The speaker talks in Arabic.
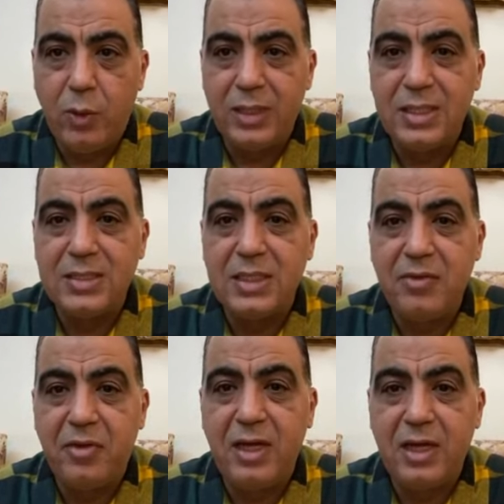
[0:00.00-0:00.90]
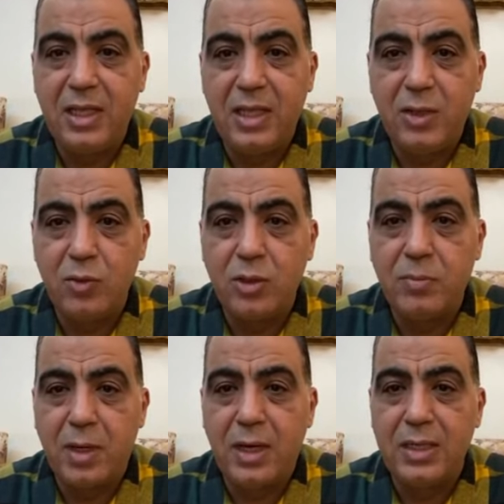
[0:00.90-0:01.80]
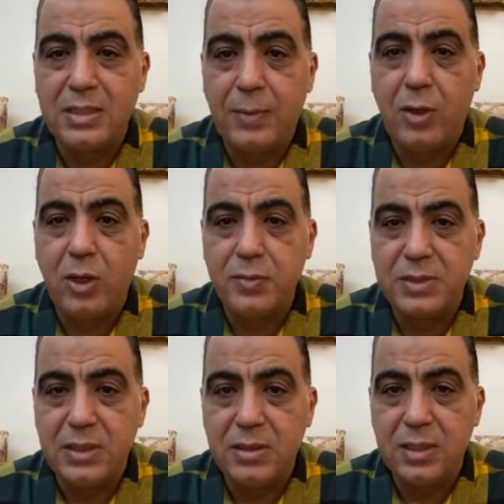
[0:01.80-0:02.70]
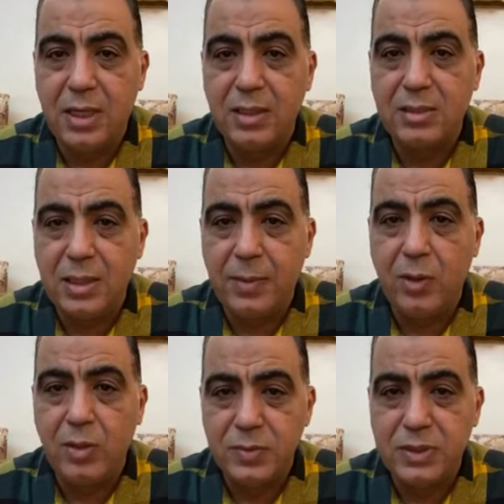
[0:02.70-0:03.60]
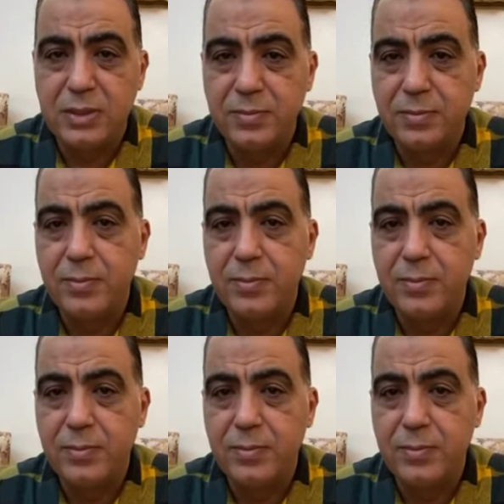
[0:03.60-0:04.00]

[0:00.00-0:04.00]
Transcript: اوعى تنسى تفعل الخير وتتبرع ل 57 3 57